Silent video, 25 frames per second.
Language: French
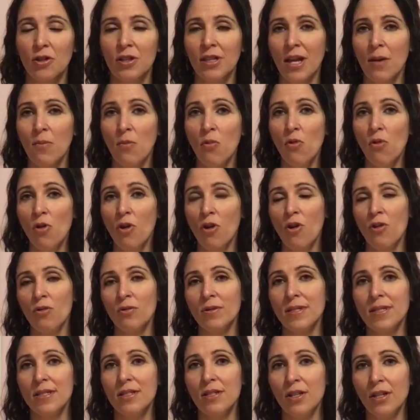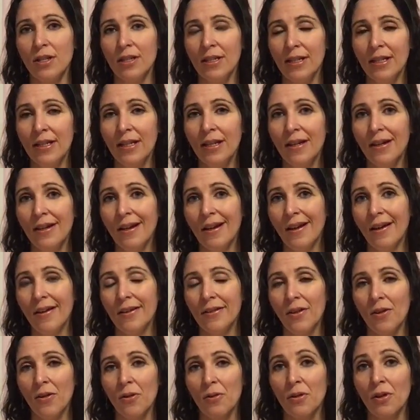un amour conditionné,
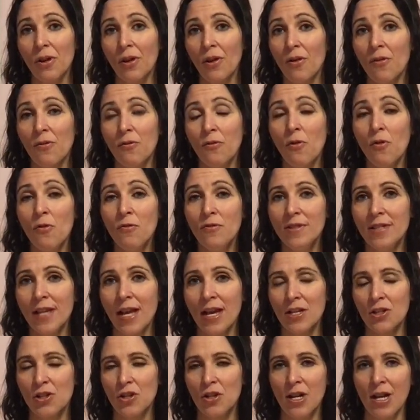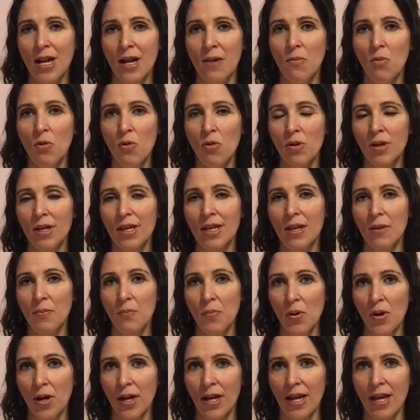donc un faux visage de l'amour qui n'est
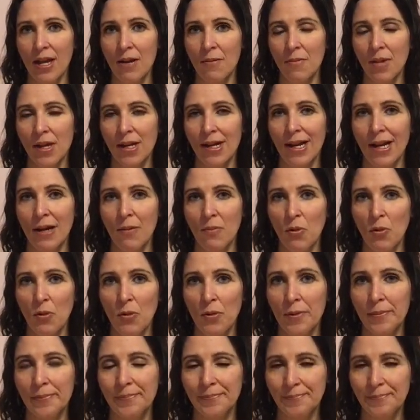pas réellement de l'amour.